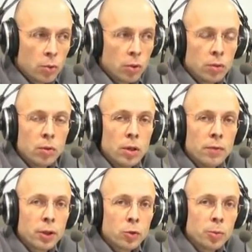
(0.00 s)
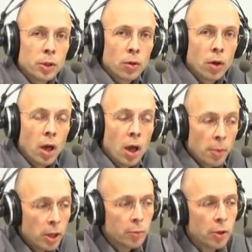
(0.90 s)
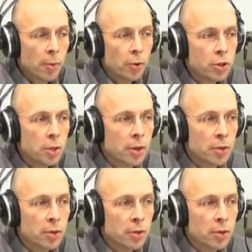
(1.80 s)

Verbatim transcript: ту или иную ветку метро. Поэтому я могу себе